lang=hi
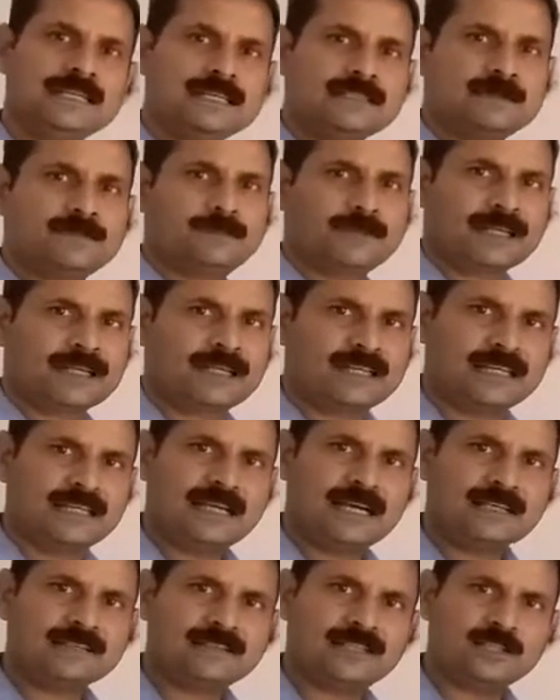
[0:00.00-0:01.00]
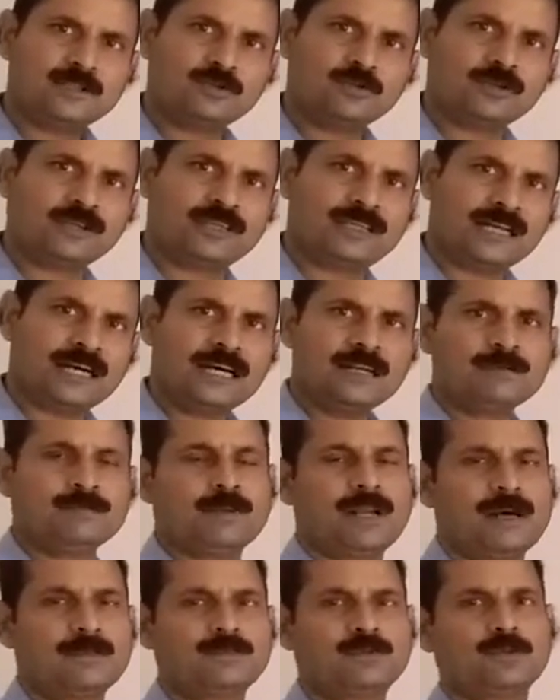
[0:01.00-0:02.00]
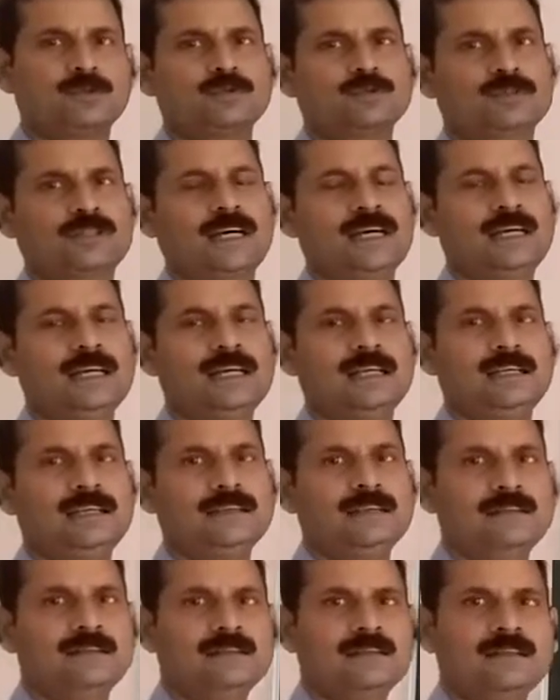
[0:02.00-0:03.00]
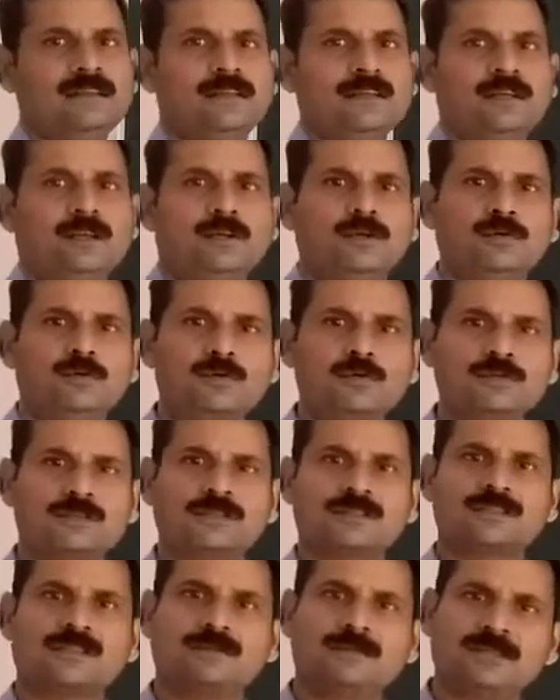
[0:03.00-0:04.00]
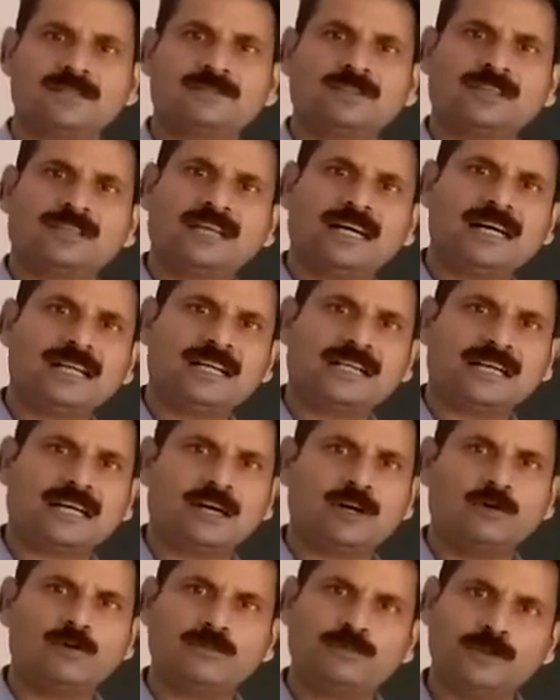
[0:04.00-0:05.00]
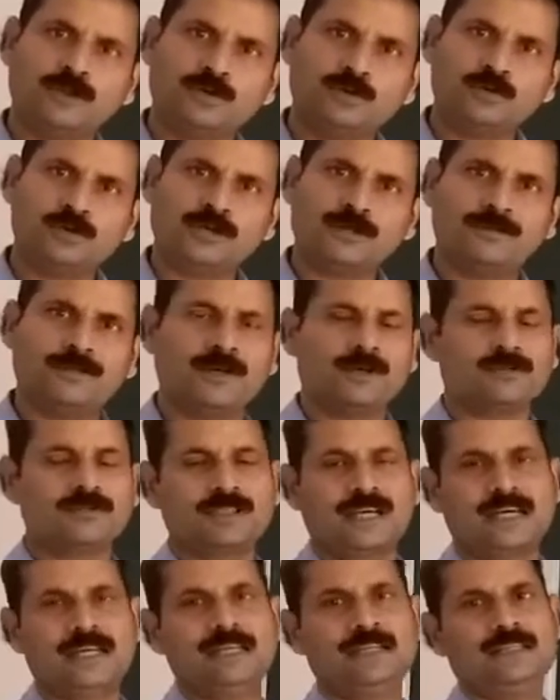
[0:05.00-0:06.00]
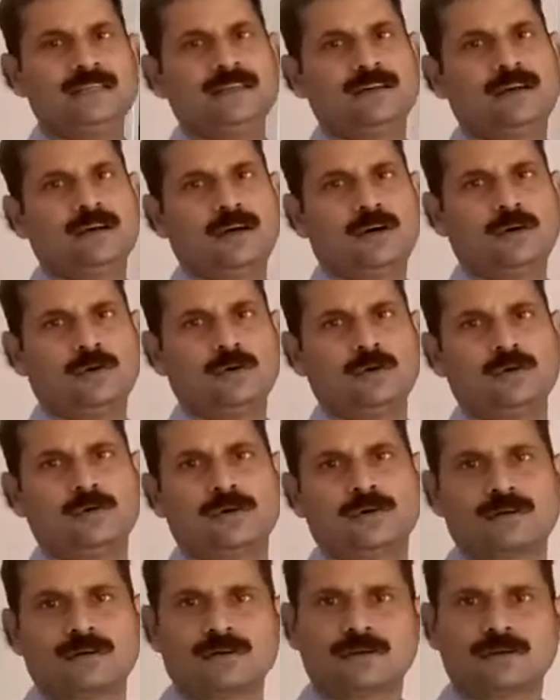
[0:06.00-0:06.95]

इस प्रक्रिया से जो ज्ञान प्राप्त होता है उस समस्त ज्ञान का उपयोग व्यवसायी और